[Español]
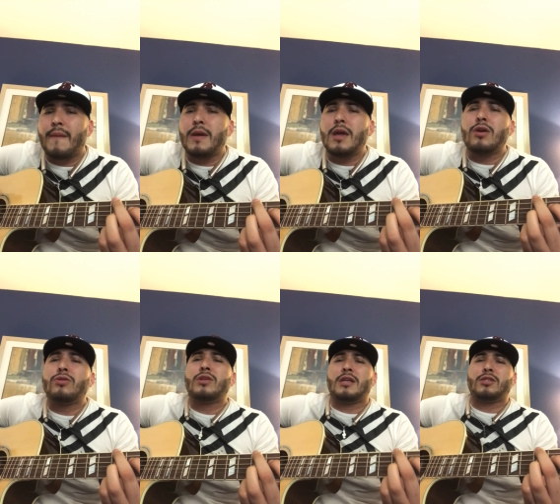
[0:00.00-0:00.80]

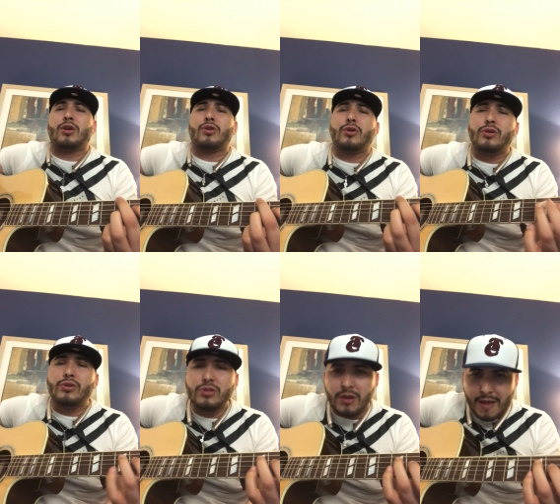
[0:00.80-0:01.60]
amigos decirnos
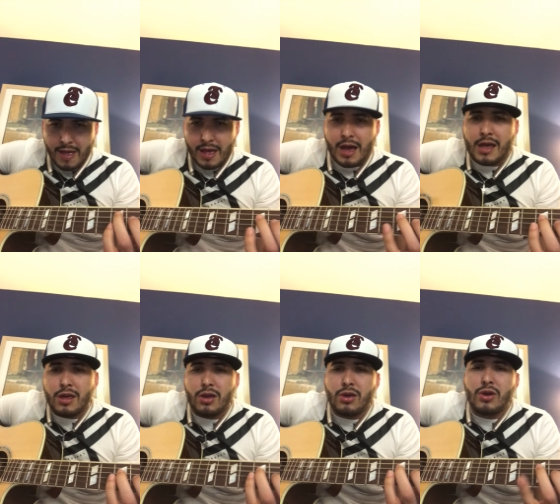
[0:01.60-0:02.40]

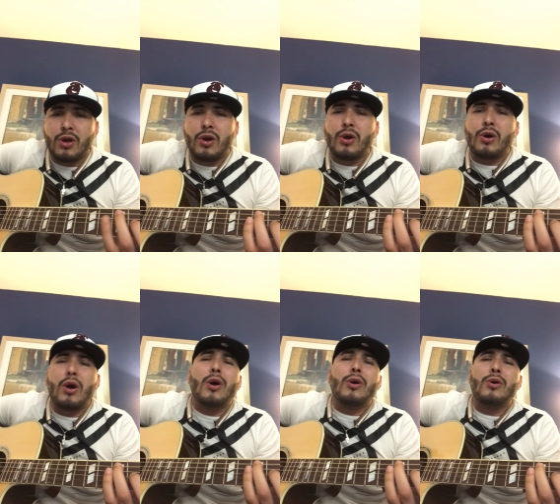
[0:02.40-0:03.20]

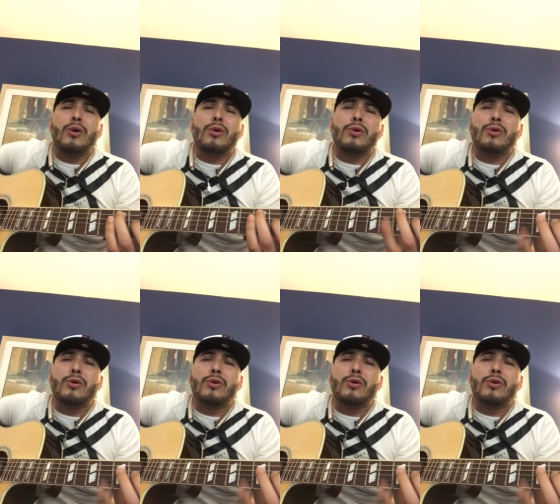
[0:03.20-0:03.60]
adiós.